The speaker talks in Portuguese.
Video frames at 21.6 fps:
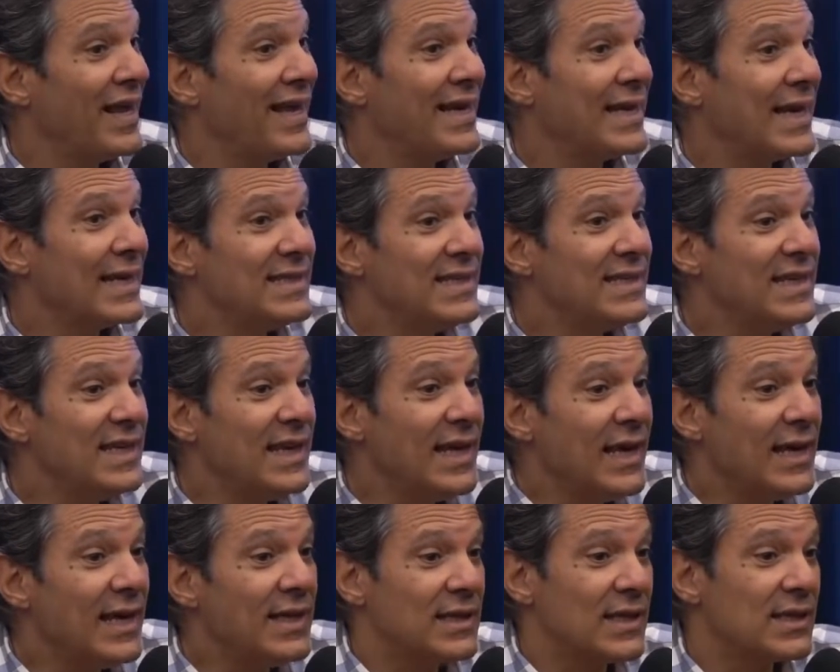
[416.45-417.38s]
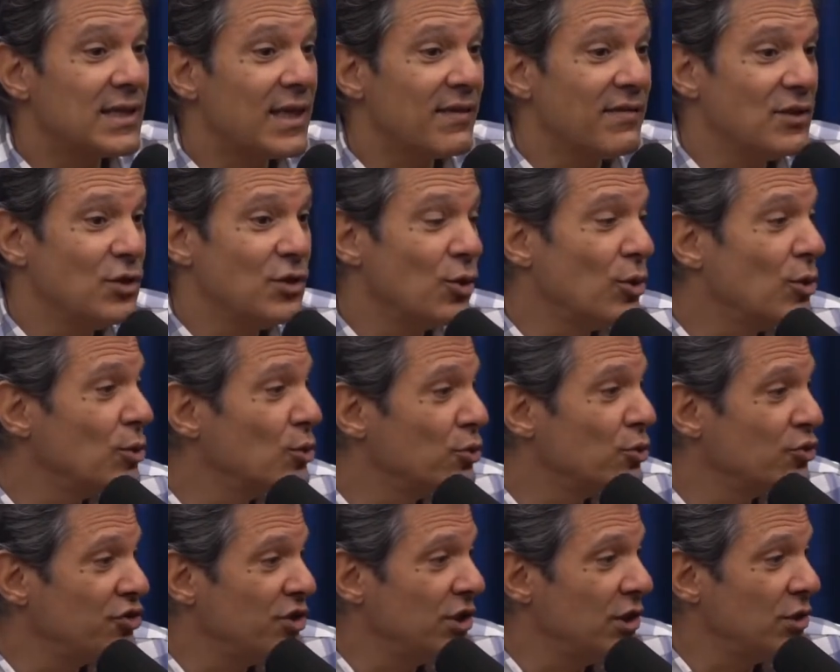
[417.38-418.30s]
que a direita tava de olho
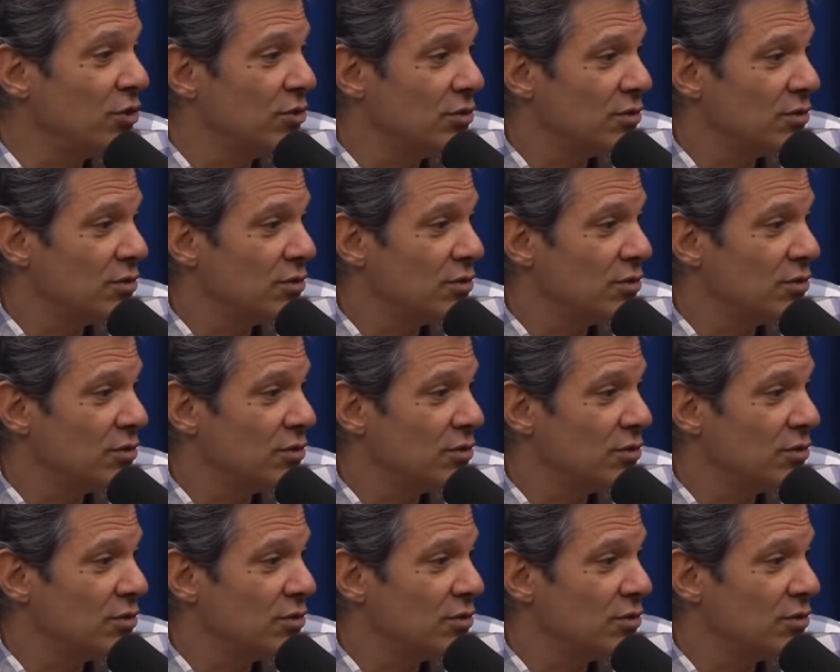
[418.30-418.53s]
no Ciro.